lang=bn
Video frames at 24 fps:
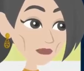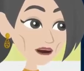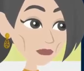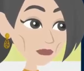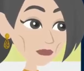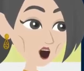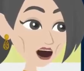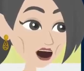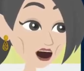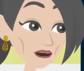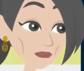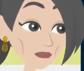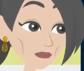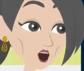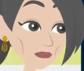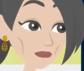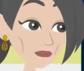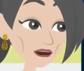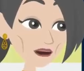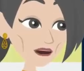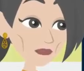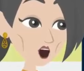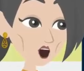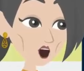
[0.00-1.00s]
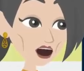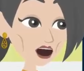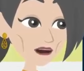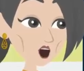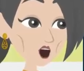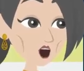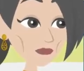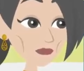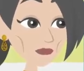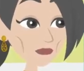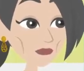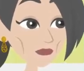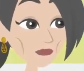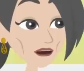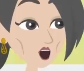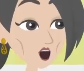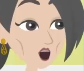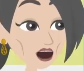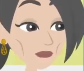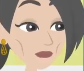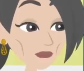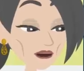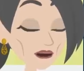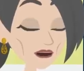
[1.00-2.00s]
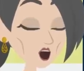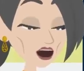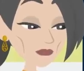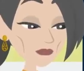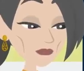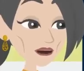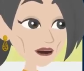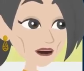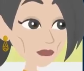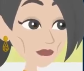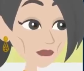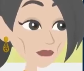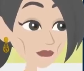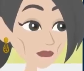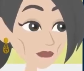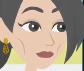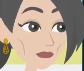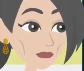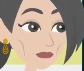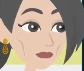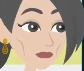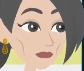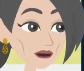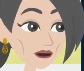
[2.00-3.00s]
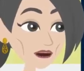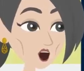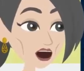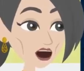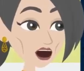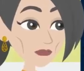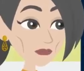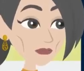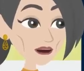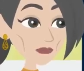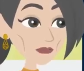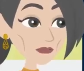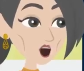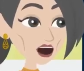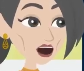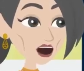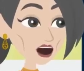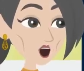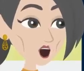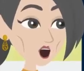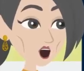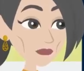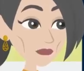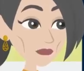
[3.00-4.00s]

ও বুঝতে পারছে না কিন্তু ও সময়ের সাথে সাথে সব বুঝবে